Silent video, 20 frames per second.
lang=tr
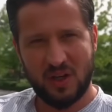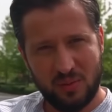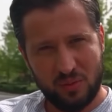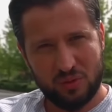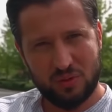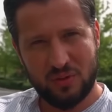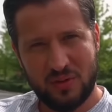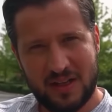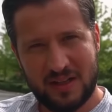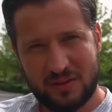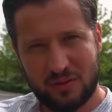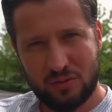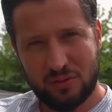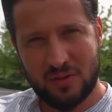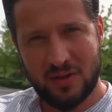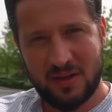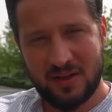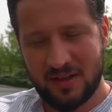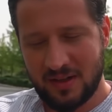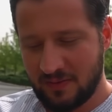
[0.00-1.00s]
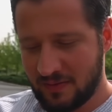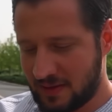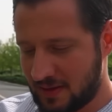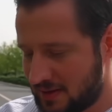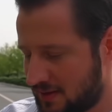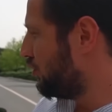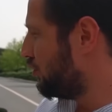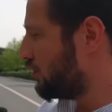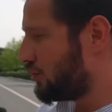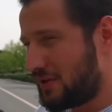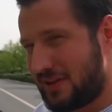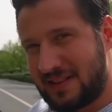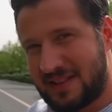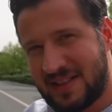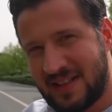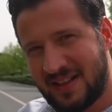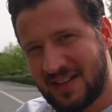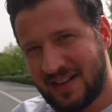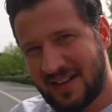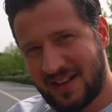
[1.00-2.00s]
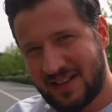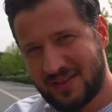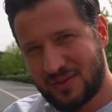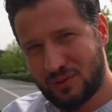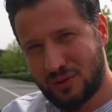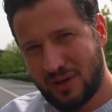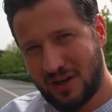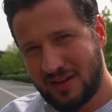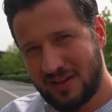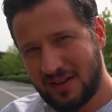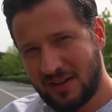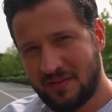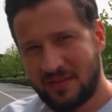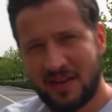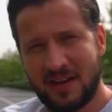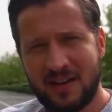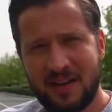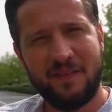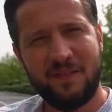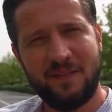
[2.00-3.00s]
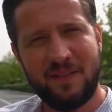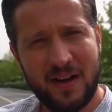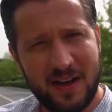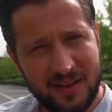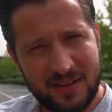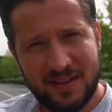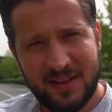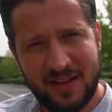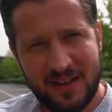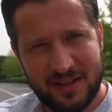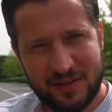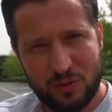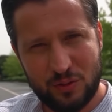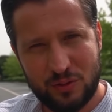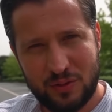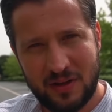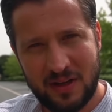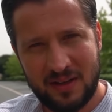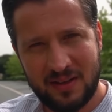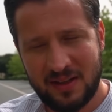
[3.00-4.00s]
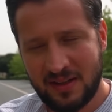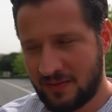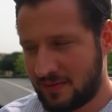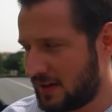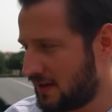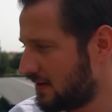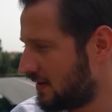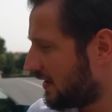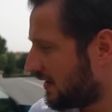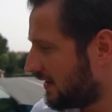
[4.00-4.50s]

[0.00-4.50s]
Brabus'un aksesuarları var. Lorinser'in aksesuarları var. Valt'ın aksesuarları var. Ve